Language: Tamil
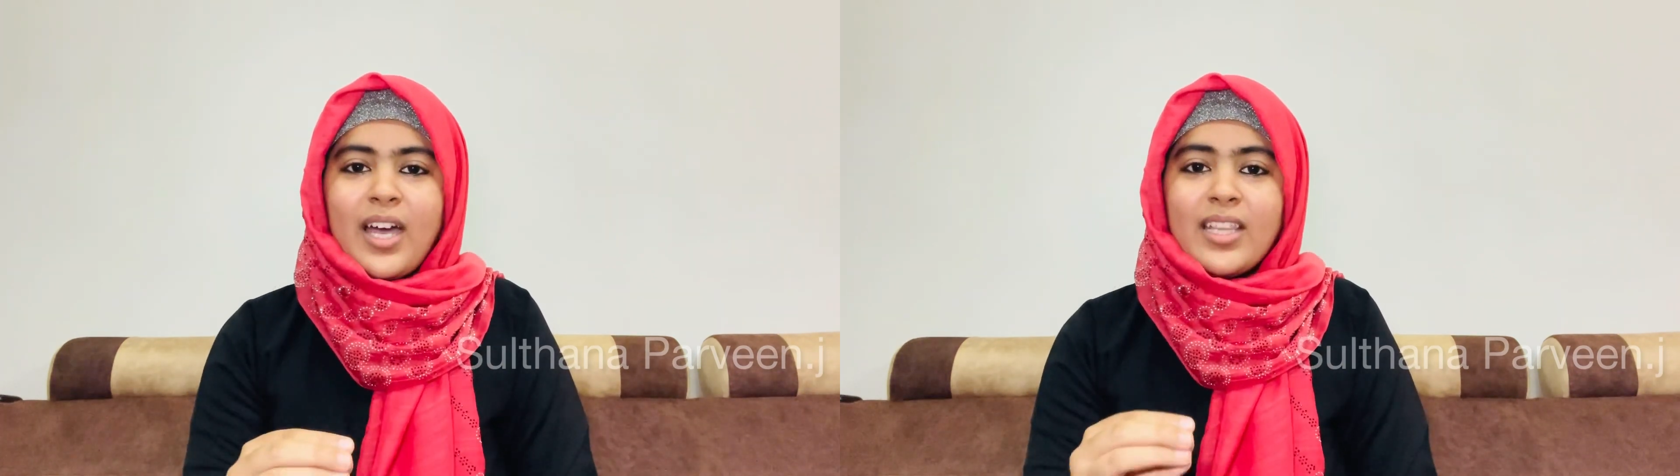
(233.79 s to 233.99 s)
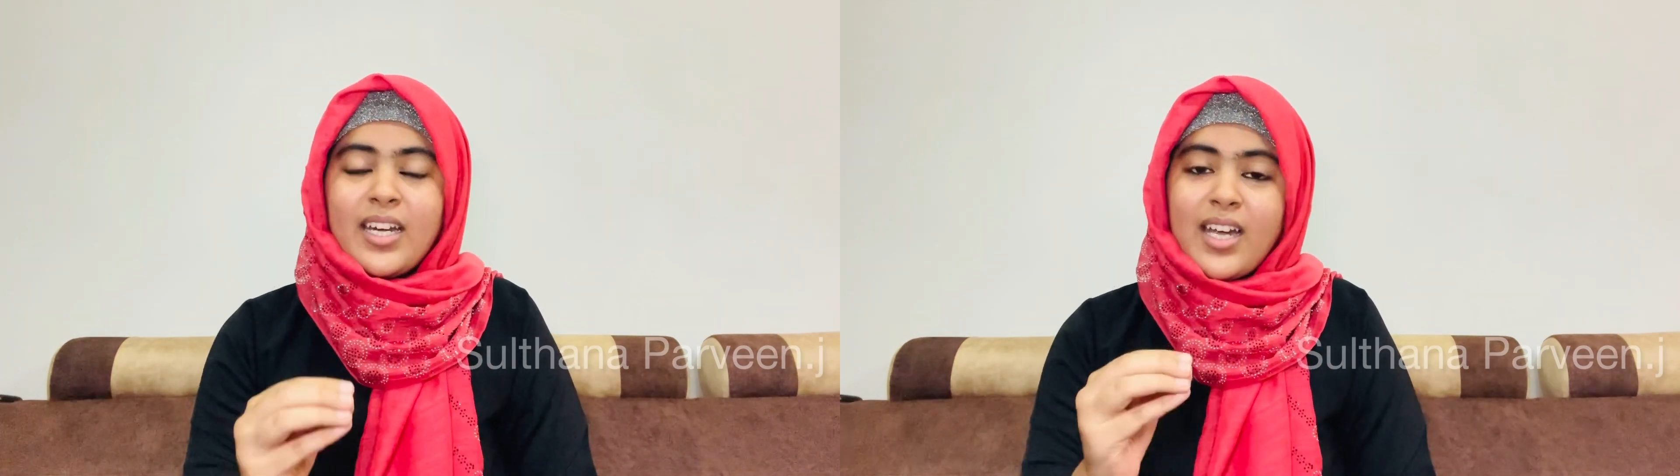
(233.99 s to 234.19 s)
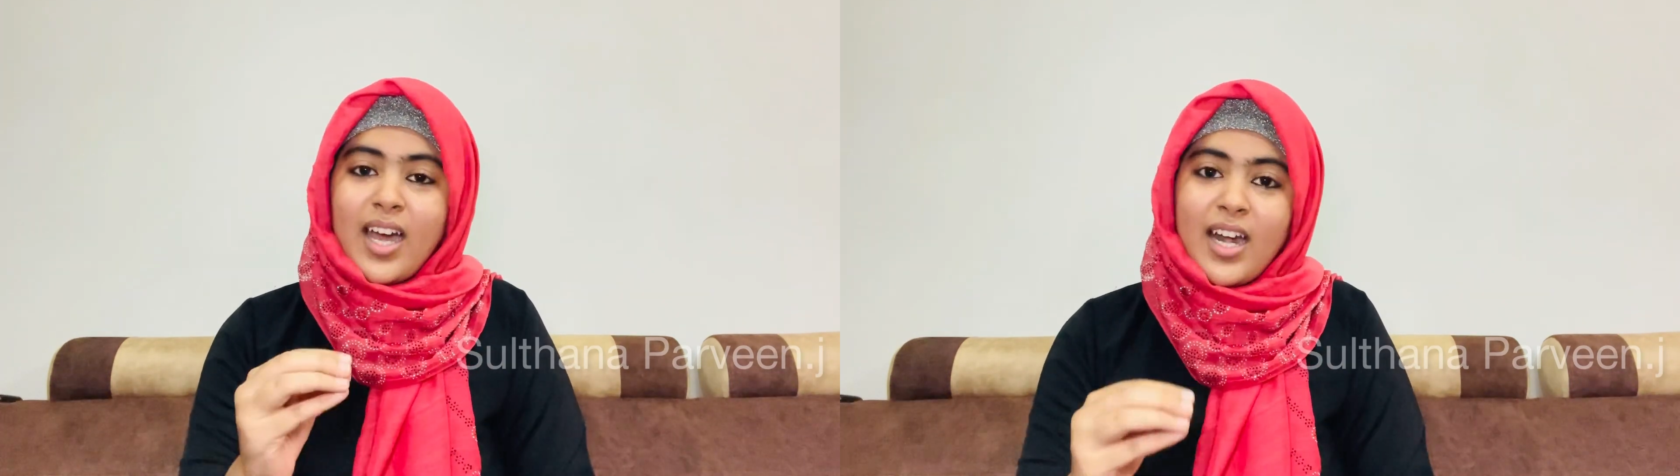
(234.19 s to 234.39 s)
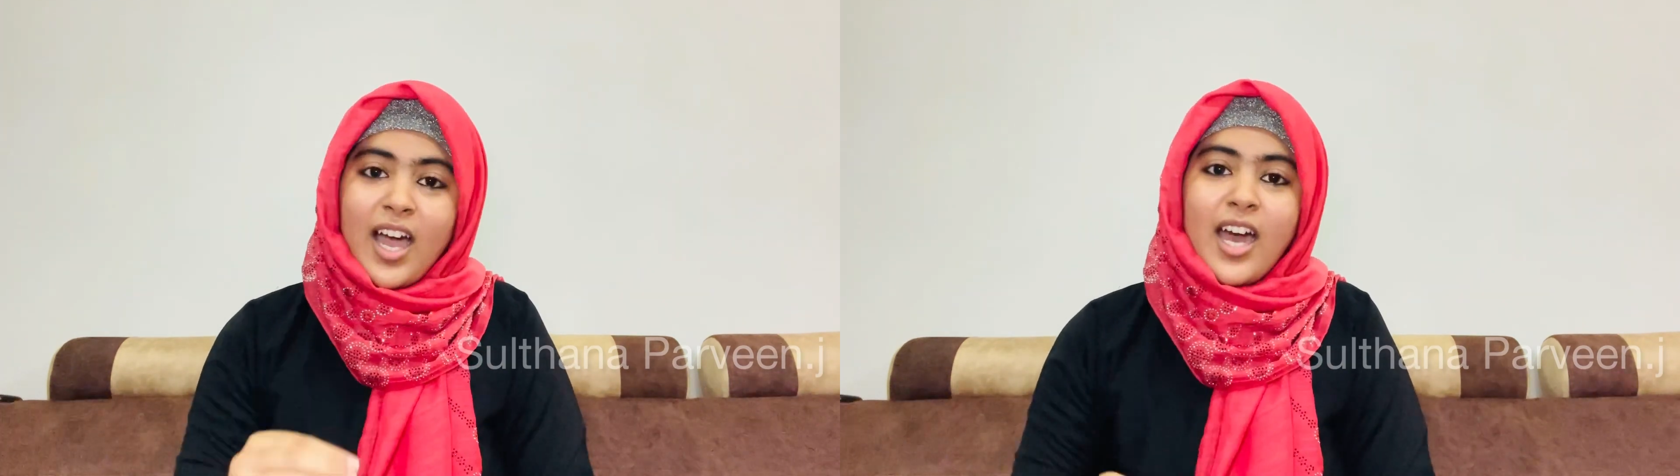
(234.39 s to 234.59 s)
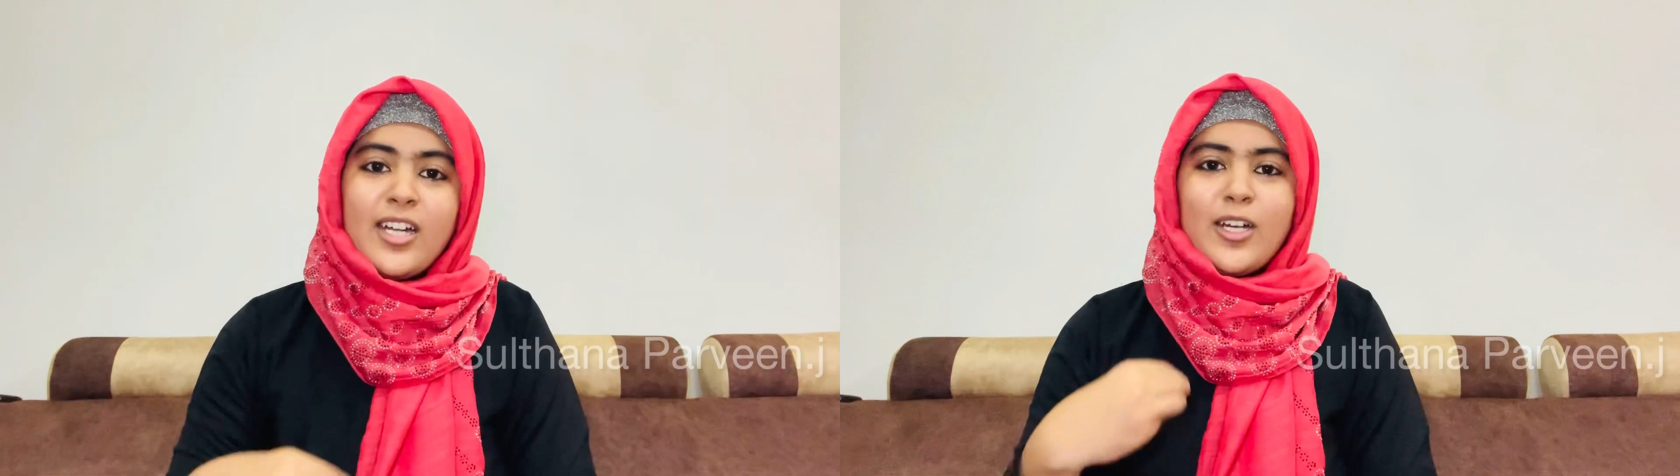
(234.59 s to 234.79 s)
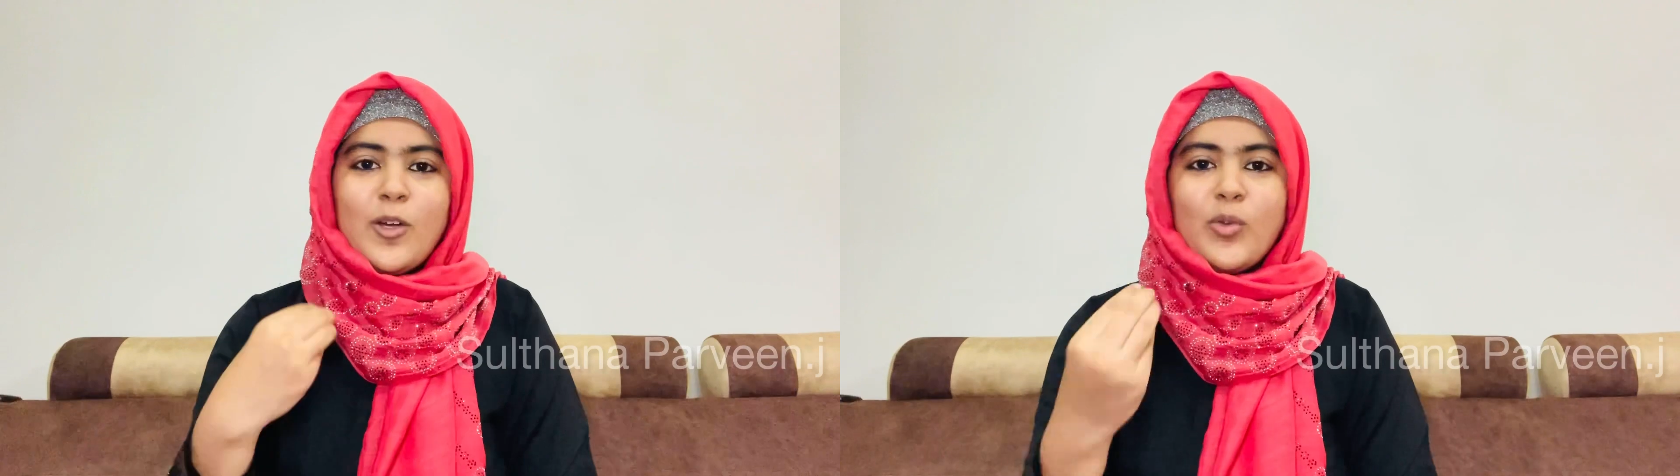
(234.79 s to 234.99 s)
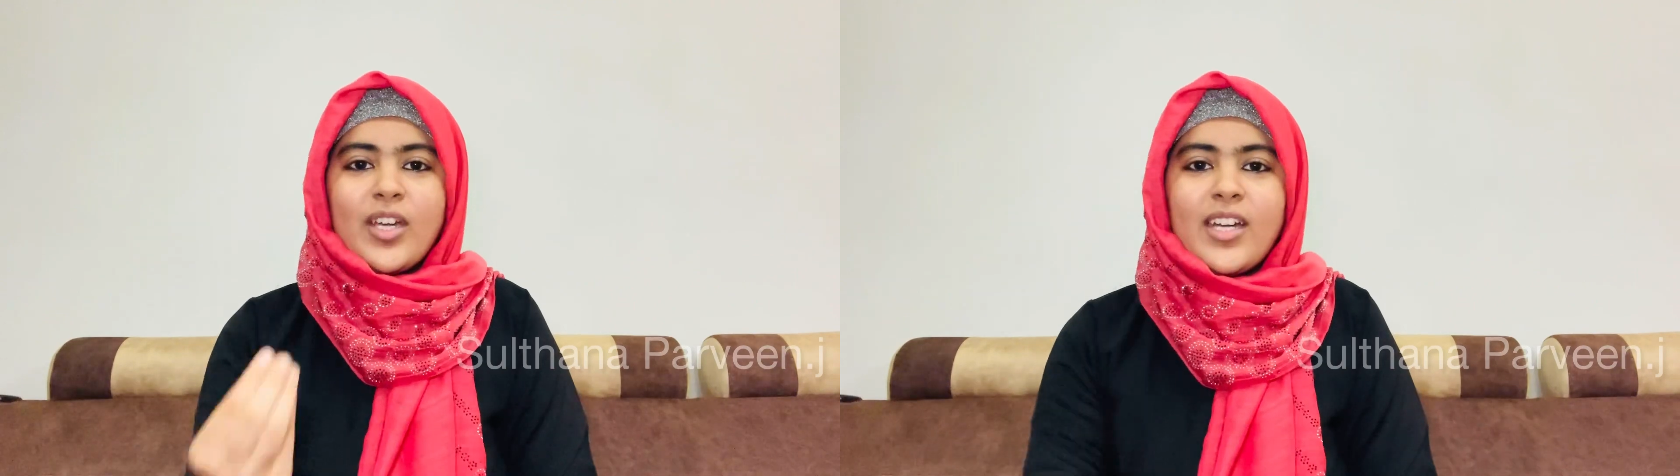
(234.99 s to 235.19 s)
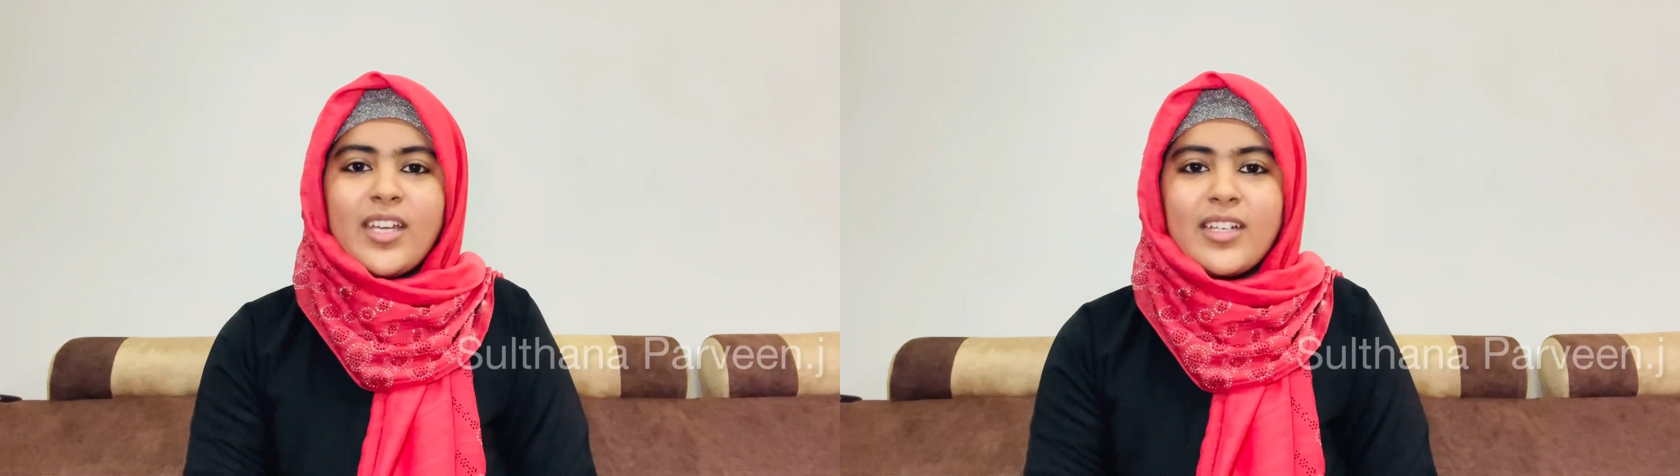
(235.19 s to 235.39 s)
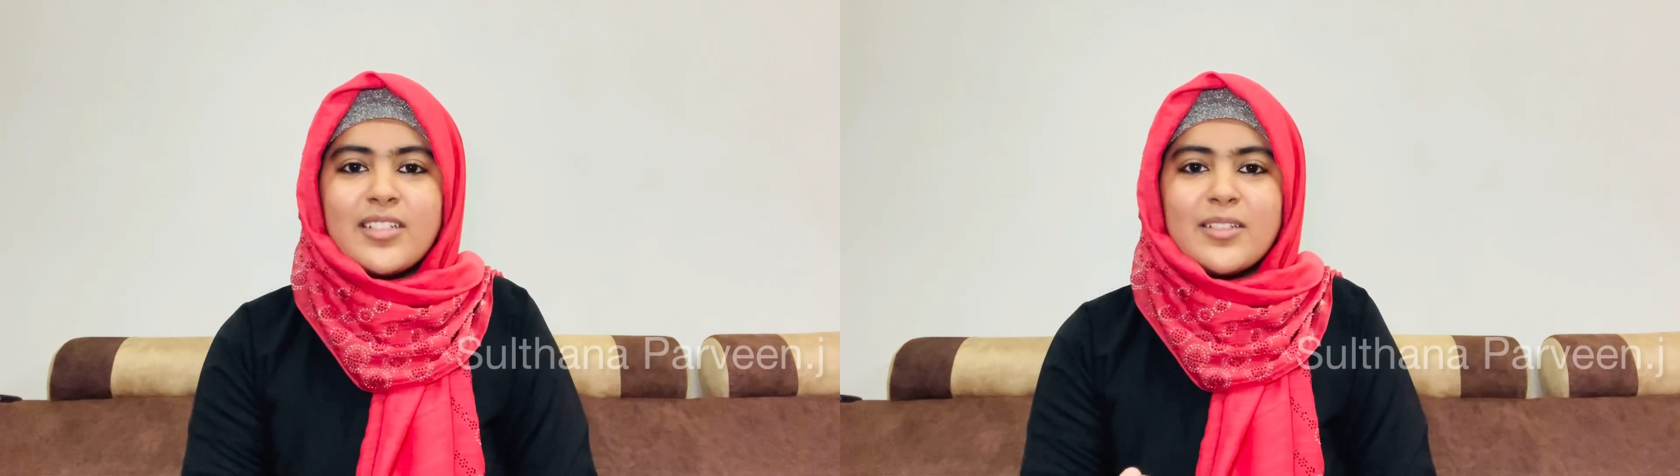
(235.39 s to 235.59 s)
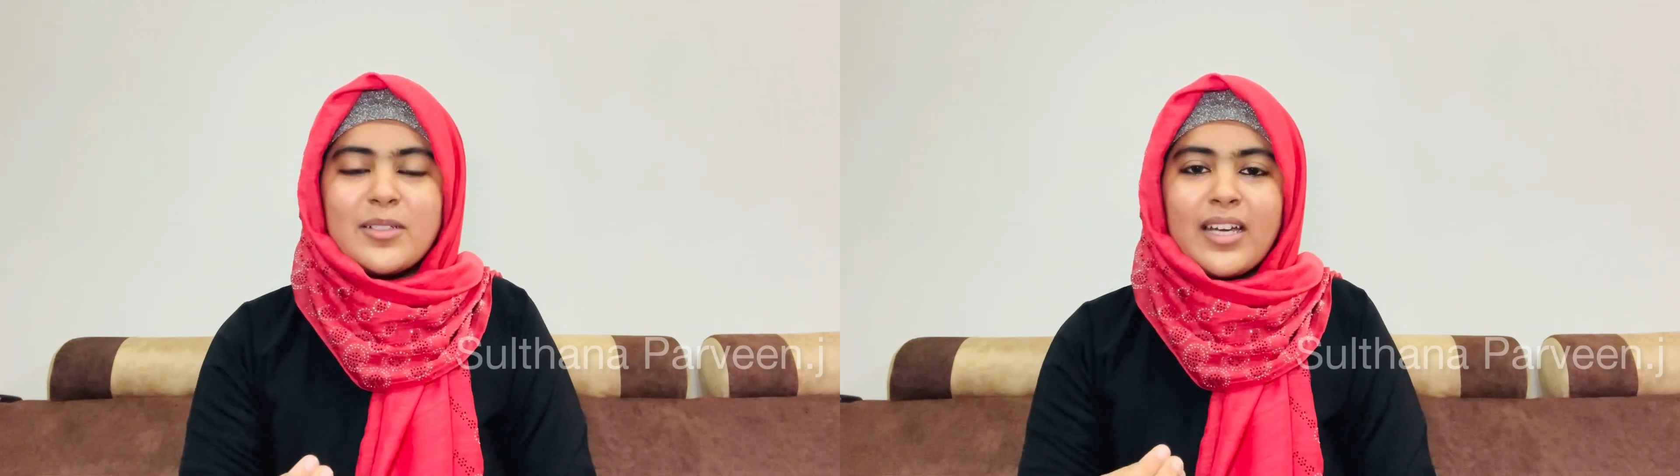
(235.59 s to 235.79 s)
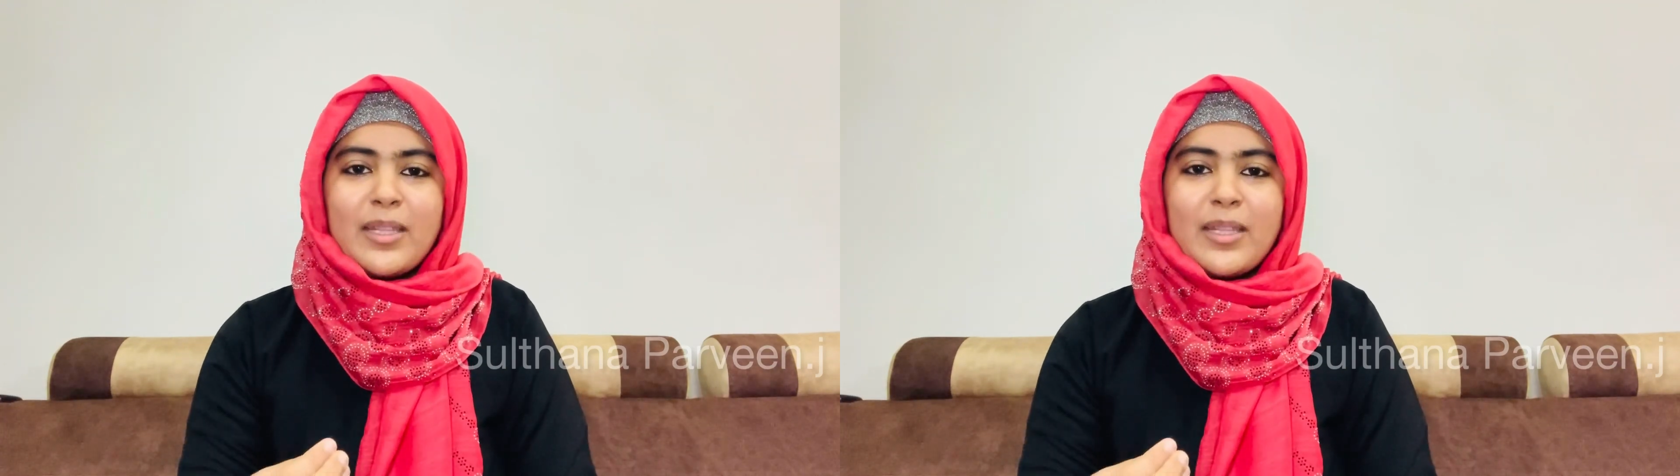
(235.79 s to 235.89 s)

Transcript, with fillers: அதற்கான ஆற்றல் உங்ககிட்ட இருக்குது